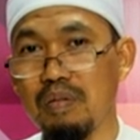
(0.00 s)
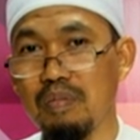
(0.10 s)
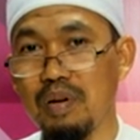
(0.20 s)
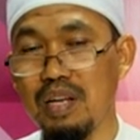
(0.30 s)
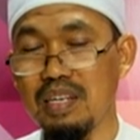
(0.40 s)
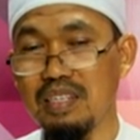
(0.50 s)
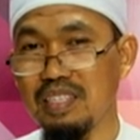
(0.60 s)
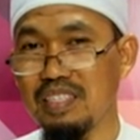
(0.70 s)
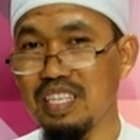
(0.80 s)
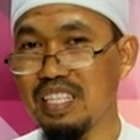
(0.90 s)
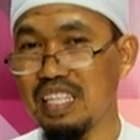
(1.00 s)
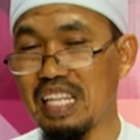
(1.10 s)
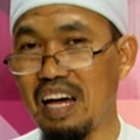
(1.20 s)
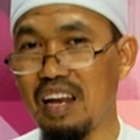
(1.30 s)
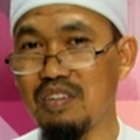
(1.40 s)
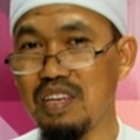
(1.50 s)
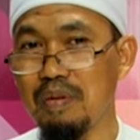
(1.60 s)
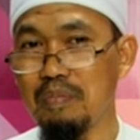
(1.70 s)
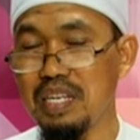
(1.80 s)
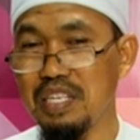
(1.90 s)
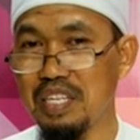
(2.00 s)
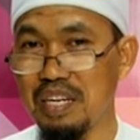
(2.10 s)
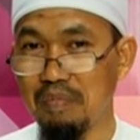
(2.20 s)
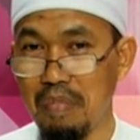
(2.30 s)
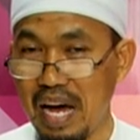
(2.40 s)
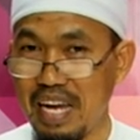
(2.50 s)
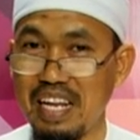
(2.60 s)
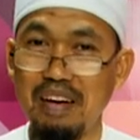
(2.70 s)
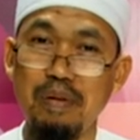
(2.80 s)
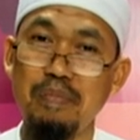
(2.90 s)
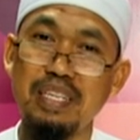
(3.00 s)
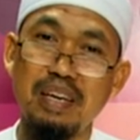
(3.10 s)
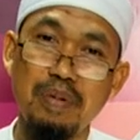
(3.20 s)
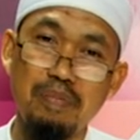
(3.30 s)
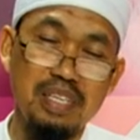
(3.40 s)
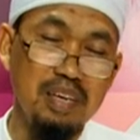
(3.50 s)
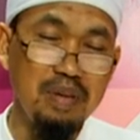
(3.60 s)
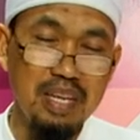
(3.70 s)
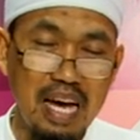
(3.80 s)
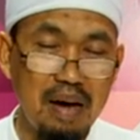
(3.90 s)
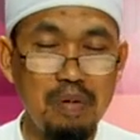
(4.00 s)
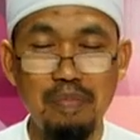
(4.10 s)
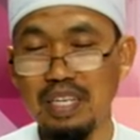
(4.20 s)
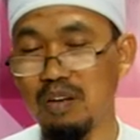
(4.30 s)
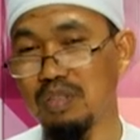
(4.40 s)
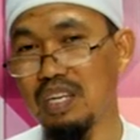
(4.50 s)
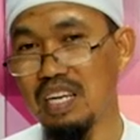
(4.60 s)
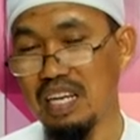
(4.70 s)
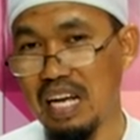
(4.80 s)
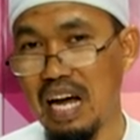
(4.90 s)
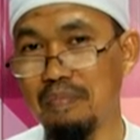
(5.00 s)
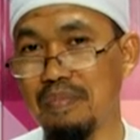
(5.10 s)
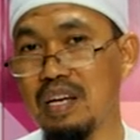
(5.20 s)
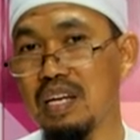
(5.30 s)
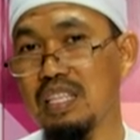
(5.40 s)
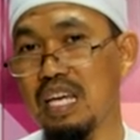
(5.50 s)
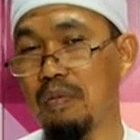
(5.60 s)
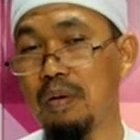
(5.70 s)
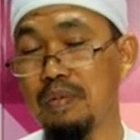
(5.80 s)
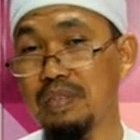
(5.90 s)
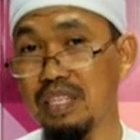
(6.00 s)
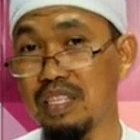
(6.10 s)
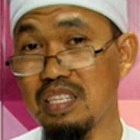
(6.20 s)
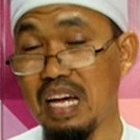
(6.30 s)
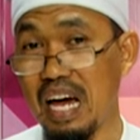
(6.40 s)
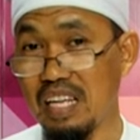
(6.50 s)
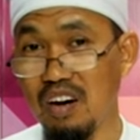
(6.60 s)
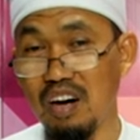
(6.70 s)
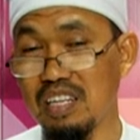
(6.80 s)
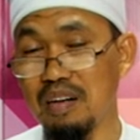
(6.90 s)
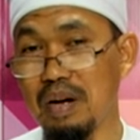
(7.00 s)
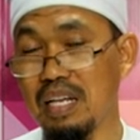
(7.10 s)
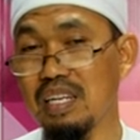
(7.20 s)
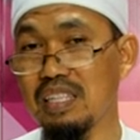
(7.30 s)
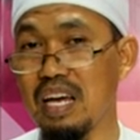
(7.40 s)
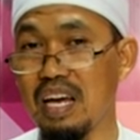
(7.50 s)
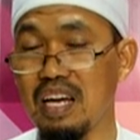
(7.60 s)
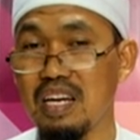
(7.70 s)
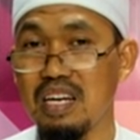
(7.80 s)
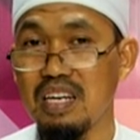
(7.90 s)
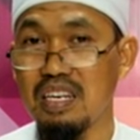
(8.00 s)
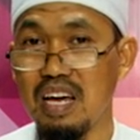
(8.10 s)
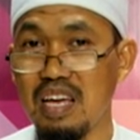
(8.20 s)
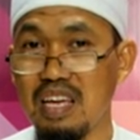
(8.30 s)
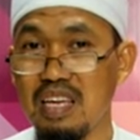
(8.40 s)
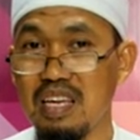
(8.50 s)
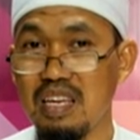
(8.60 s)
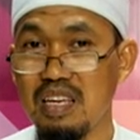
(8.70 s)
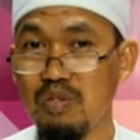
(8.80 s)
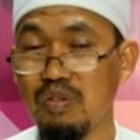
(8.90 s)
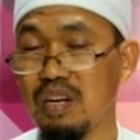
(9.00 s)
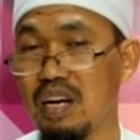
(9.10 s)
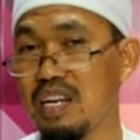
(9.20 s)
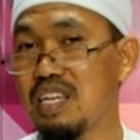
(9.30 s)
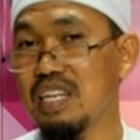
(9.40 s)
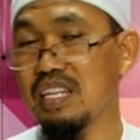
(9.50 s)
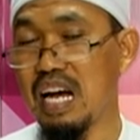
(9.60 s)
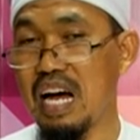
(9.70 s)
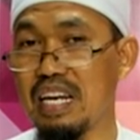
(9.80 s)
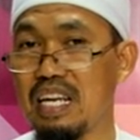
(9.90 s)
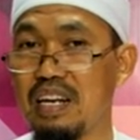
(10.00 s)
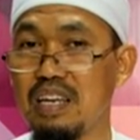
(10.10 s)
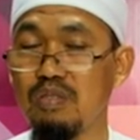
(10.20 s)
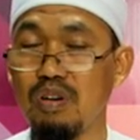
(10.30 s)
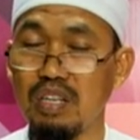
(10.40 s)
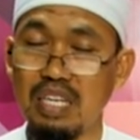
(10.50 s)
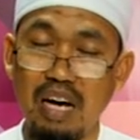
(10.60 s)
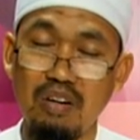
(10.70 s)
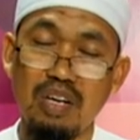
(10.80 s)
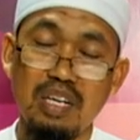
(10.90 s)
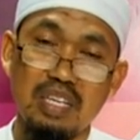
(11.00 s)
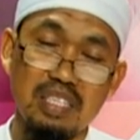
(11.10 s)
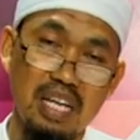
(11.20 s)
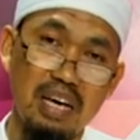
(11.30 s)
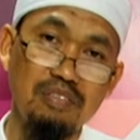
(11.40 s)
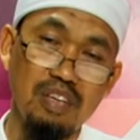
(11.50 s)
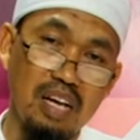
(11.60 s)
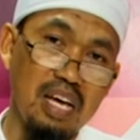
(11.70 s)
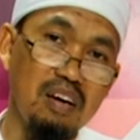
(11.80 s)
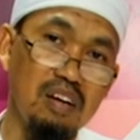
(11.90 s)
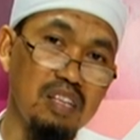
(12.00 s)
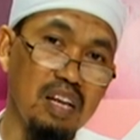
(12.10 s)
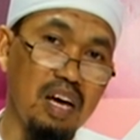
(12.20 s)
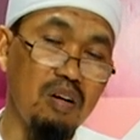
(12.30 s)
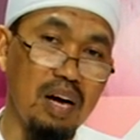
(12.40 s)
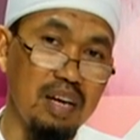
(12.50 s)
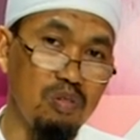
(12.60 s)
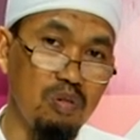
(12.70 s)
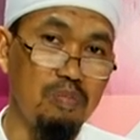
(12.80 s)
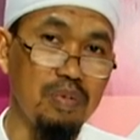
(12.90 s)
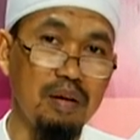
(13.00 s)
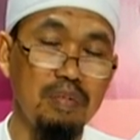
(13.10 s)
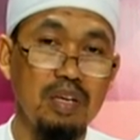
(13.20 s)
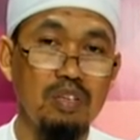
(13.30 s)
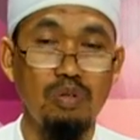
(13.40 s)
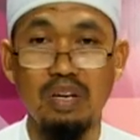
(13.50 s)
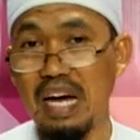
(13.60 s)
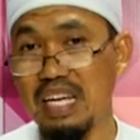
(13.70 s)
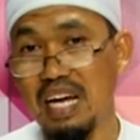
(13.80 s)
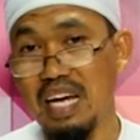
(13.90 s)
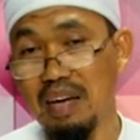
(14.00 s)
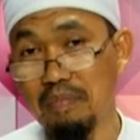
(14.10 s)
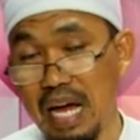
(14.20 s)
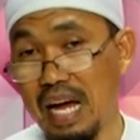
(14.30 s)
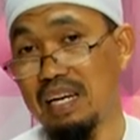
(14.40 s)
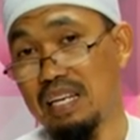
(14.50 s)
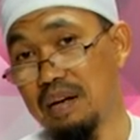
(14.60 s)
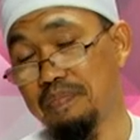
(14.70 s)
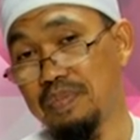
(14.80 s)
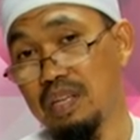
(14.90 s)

เพราะฉะนั้นสิ่งต่างๆเหล่านี้มันไม่ใช่สิ่งใหม่นะมันไม่ใช่บิดอะห์มันไม่ใช่อุตริกรรมแต่ว่ามันเป็นสิ่งที่ถ่ายทอดกันมาตั้งแต่ในยุคอดีตกาลนะในยุคของชาวซะลัฟซอลิฮ์รอฎิยัลลอฮุอันฮุมนะครับส่วนใครจะให้น้ำหนักนะครับ